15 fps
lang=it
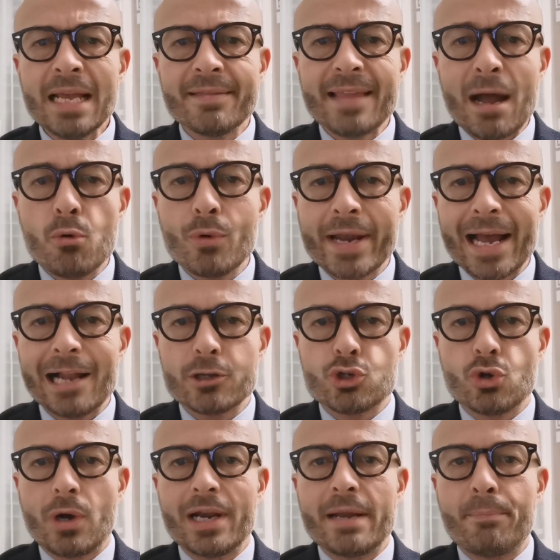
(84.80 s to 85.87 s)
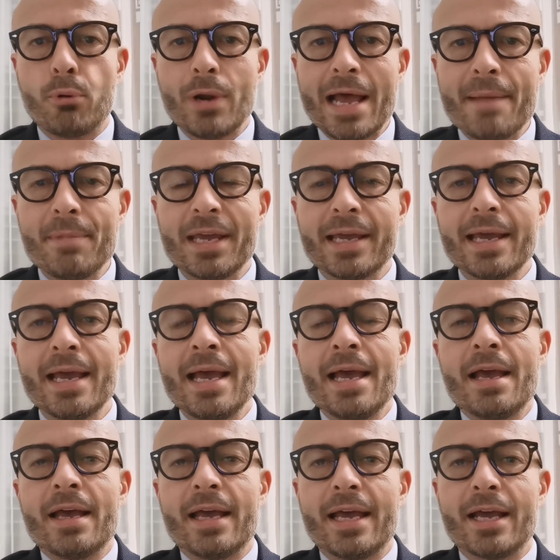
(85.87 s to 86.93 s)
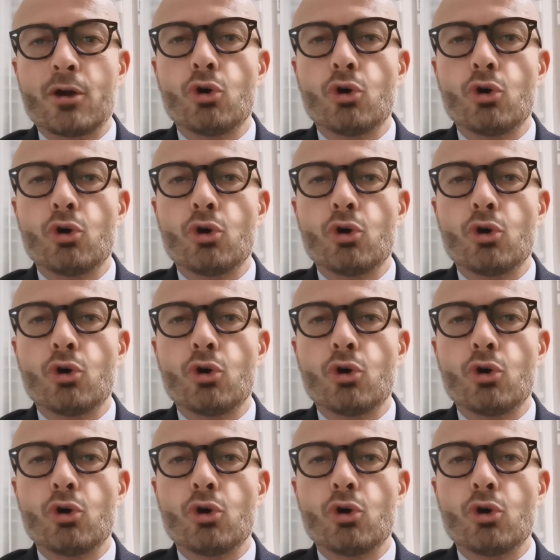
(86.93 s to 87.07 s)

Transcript: dà un calcio alle polemiche, eh,